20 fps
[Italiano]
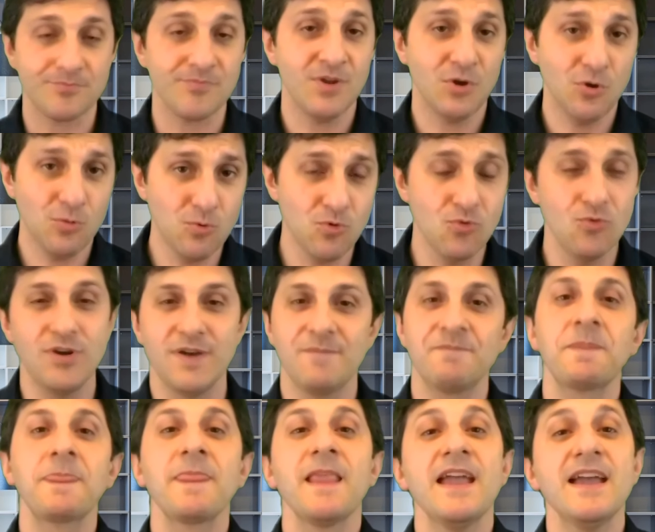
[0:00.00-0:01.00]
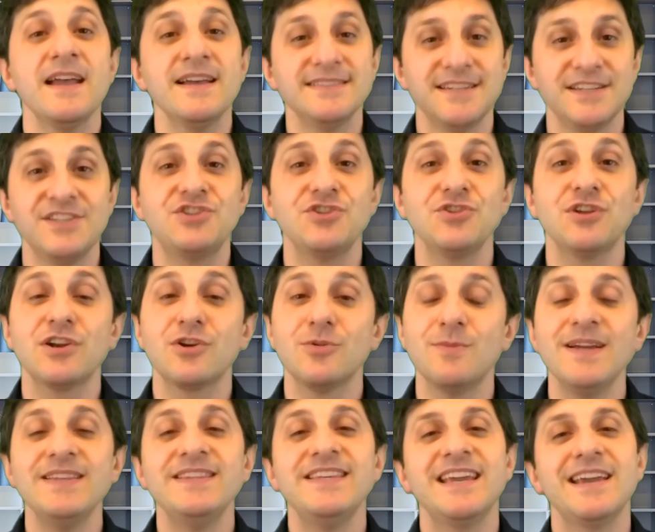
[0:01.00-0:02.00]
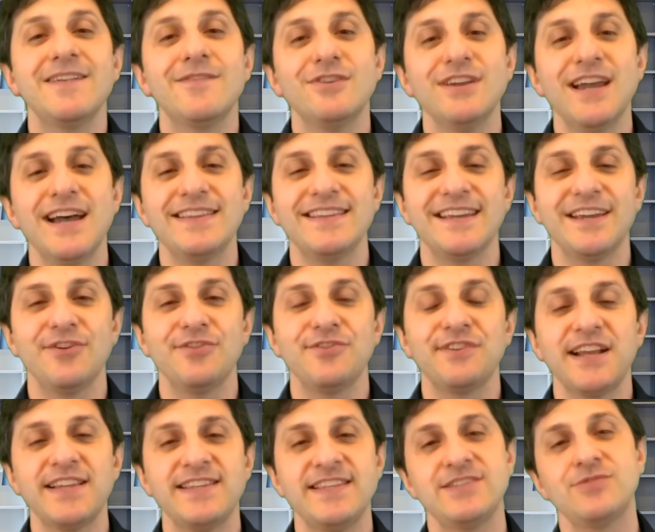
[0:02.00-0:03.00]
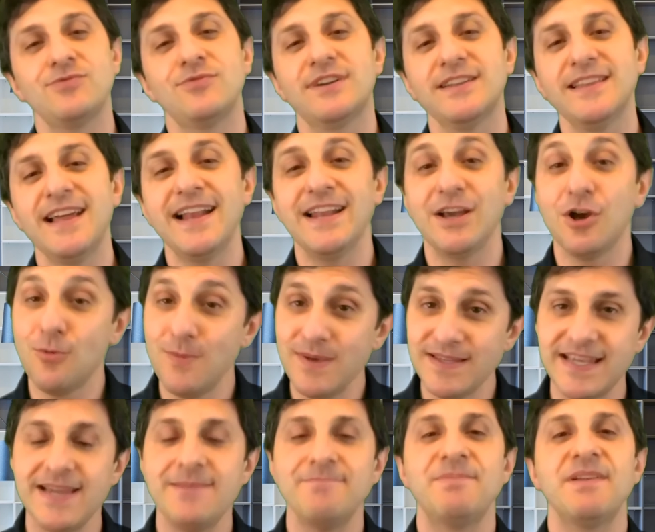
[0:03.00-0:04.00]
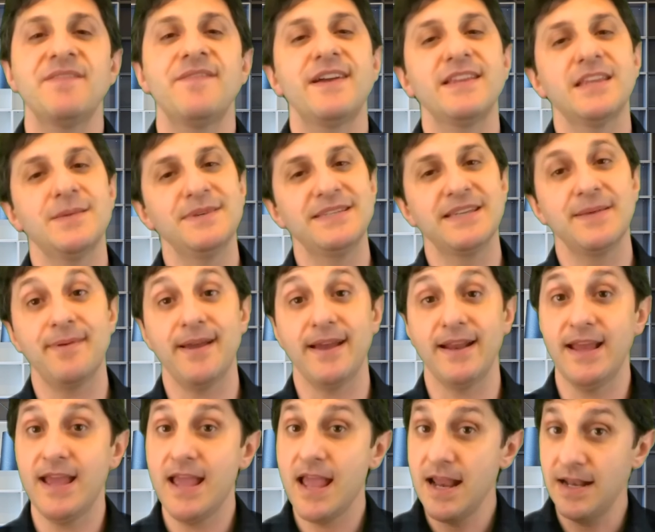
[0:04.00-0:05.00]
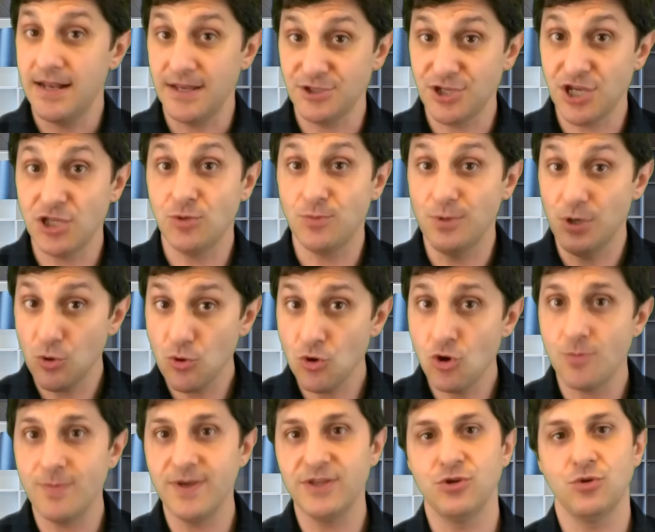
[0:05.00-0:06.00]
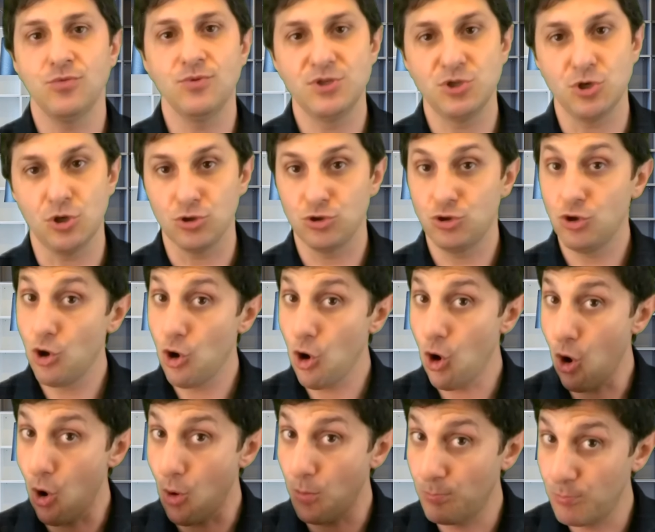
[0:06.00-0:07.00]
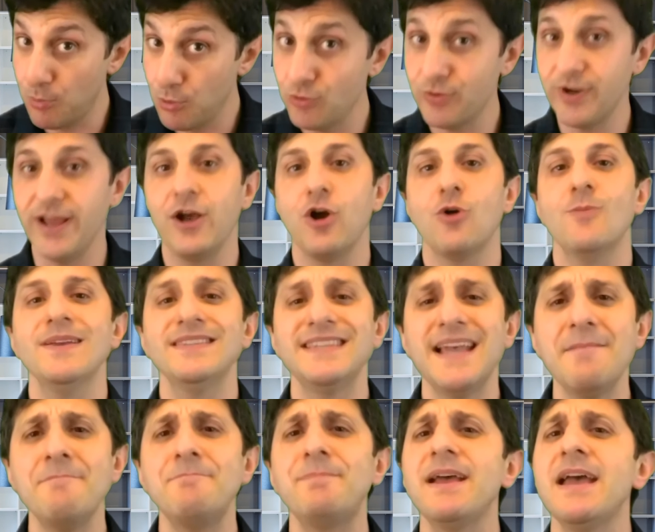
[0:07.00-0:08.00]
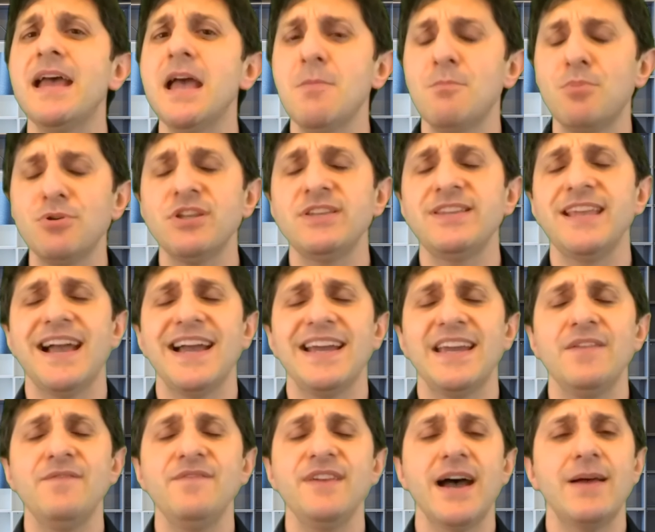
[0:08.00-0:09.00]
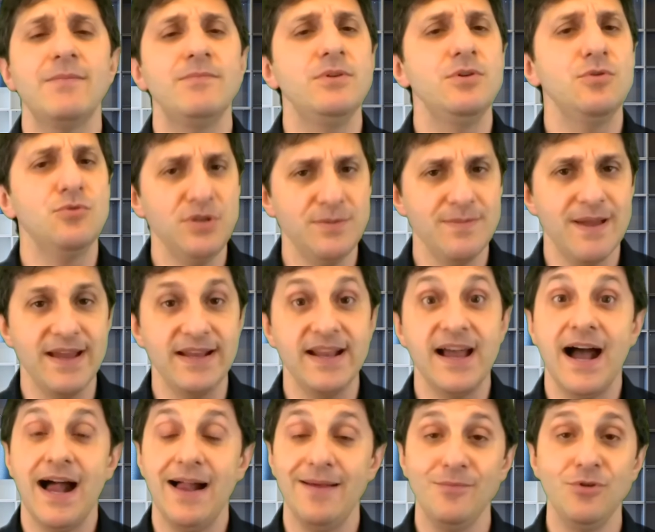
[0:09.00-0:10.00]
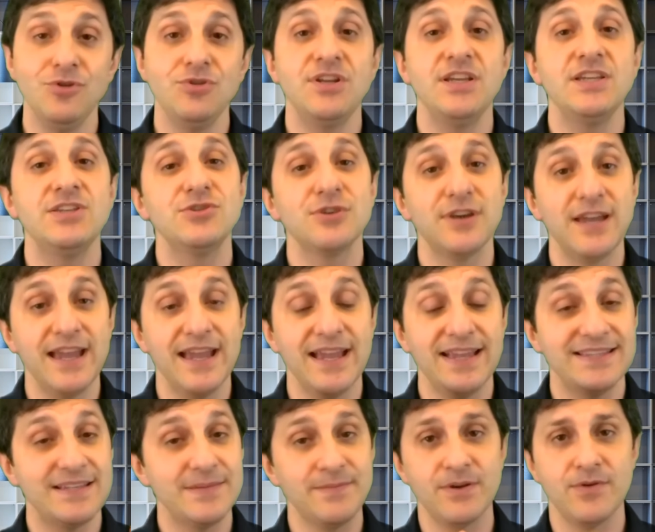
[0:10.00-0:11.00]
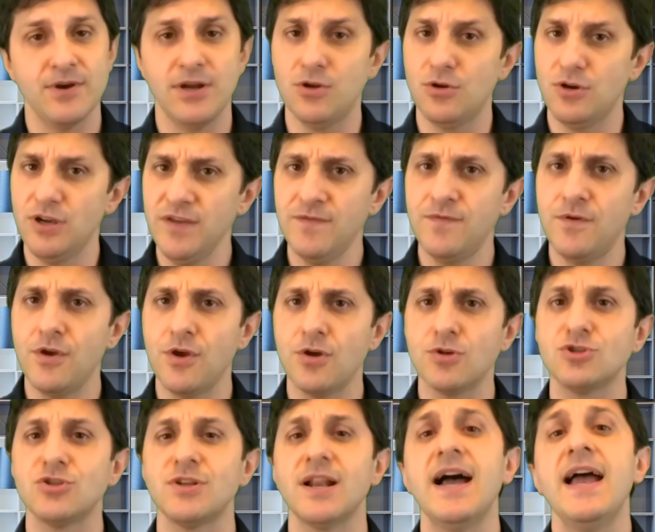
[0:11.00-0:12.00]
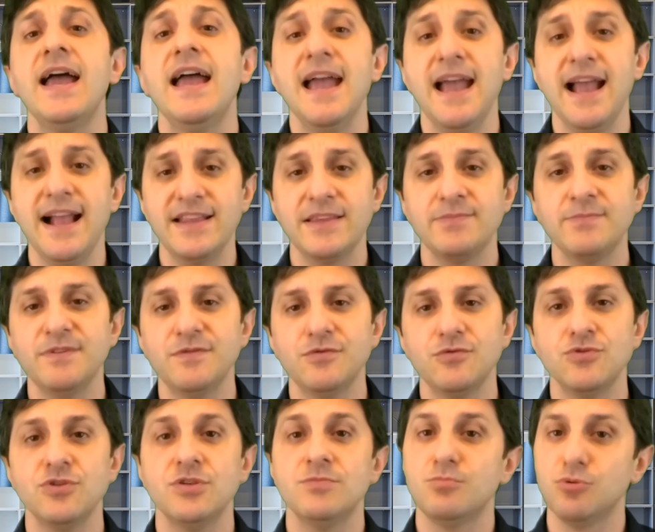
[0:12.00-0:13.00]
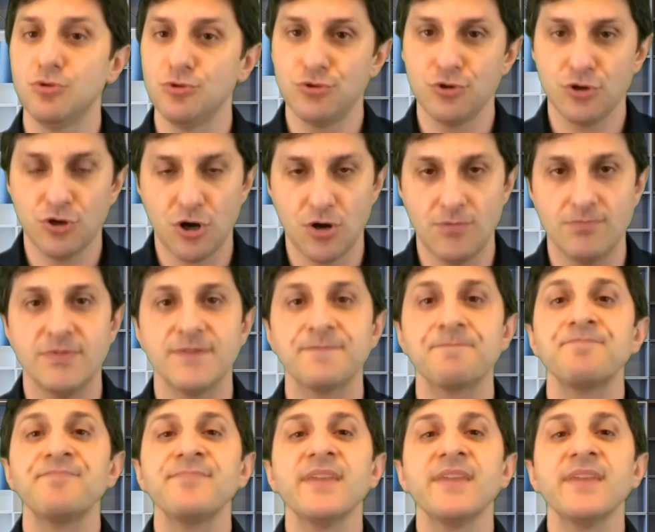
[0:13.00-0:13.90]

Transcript: Comunque, se ci sono argomenti che vogliate che io tratti sul canale, come sempre fatemi sapere lasciandomi un commento qui sotto oppure, come sempre, potete anche inviarmi un'email al mio indirizzo che è sempre quello info infochiocciola.healthmefood.com